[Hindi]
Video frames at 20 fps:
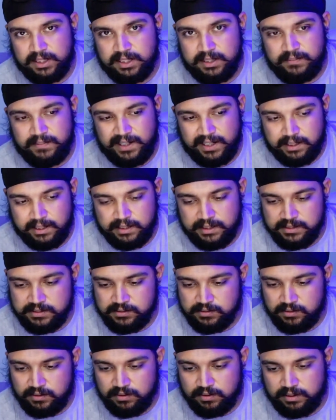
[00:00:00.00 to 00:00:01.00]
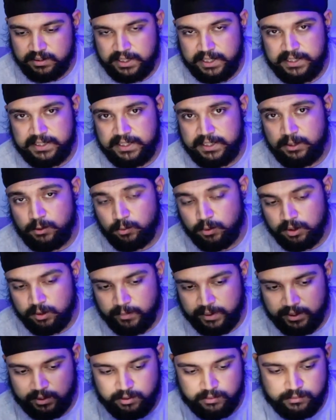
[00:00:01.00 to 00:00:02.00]
वायरलेस और के नाइन डुअल
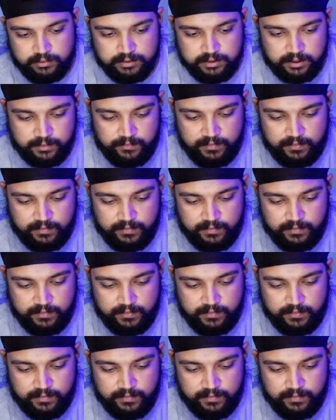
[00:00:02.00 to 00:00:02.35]
माइक्रोफोन है